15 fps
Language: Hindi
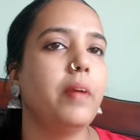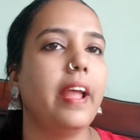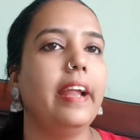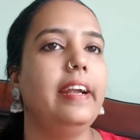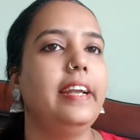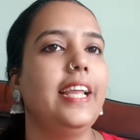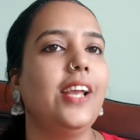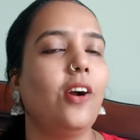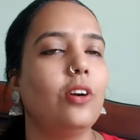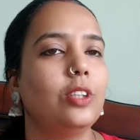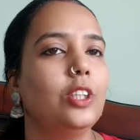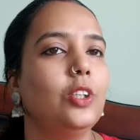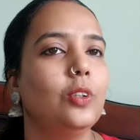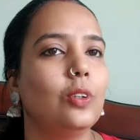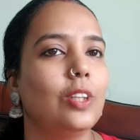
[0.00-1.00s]
में
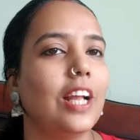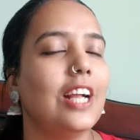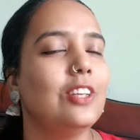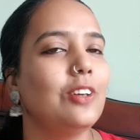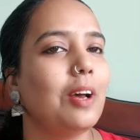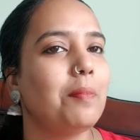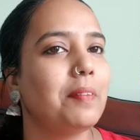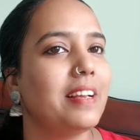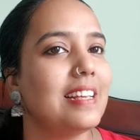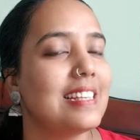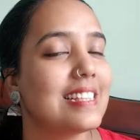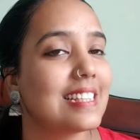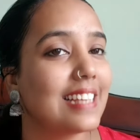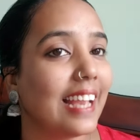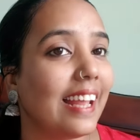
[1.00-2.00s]
एंटीऑक्सीडेंट होता है जो आपके
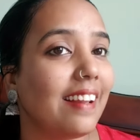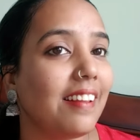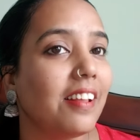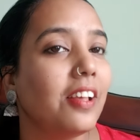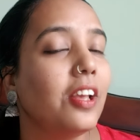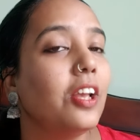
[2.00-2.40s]
स्किन